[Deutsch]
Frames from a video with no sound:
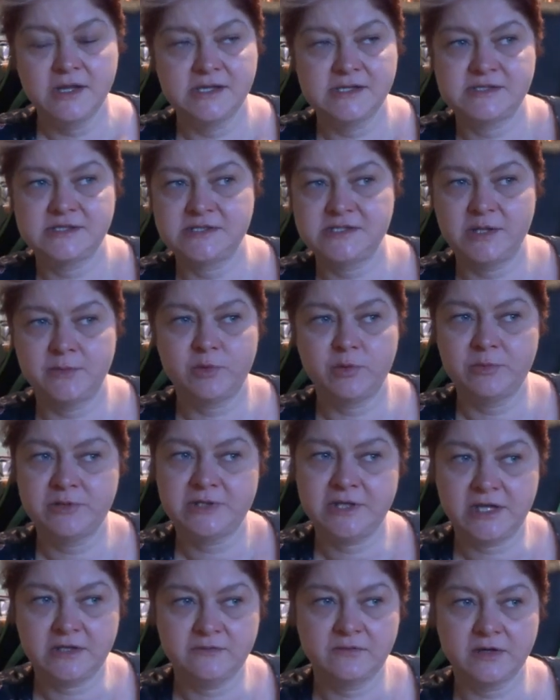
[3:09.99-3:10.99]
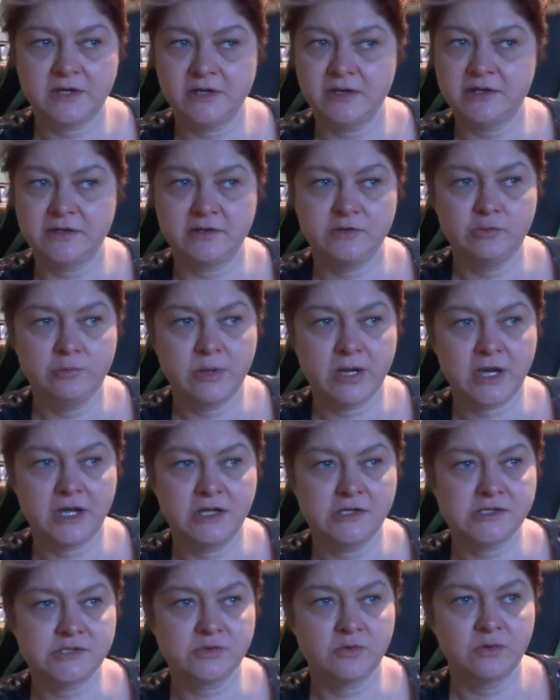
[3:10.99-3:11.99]
Es ist ja momentan wirklich
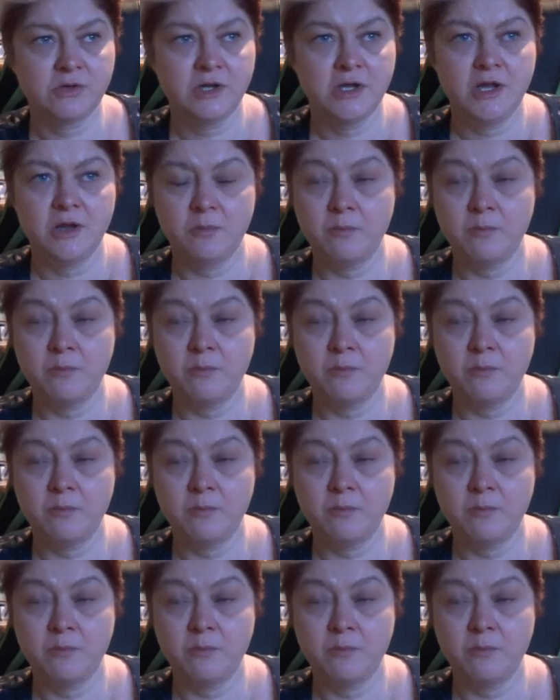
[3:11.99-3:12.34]
überall so.